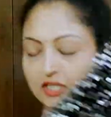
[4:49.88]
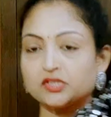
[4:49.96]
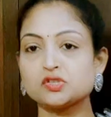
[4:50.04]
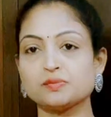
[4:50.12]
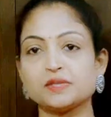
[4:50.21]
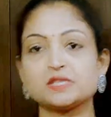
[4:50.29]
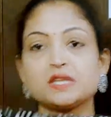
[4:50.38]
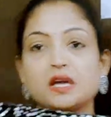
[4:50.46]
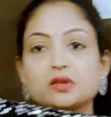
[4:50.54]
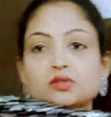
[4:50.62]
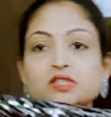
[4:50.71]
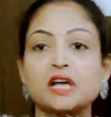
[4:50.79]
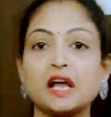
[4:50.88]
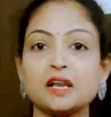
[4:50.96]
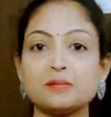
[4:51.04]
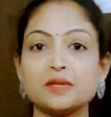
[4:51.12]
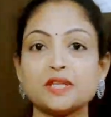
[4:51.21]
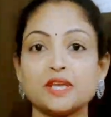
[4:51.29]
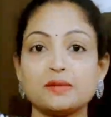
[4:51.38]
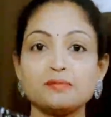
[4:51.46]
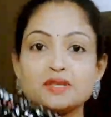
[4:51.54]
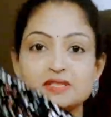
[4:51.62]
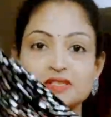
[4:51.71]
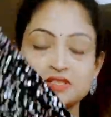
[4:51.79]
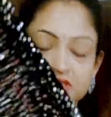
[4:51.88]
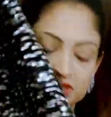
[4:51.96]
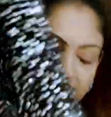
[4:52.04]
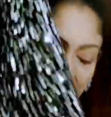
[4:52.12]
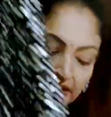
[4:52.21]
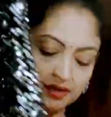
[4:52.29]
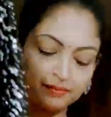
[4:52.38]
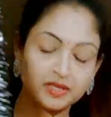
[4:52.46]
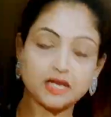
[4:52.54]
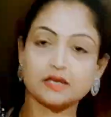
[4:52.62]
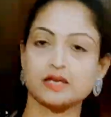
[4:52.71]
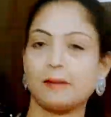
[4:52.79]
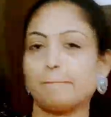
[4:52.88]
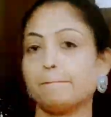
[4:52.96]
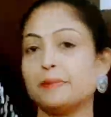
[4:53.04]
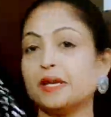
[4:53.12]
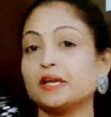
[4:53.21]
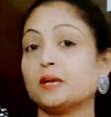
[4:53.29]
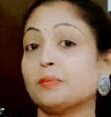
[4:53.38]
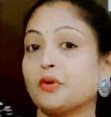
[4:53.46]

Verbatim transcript: చేసి చూపిస్తాను చాలా మంది ఏం మెసేజ్ చేస్తున్నారంటే మీరు నాకు కంప్లీట్గా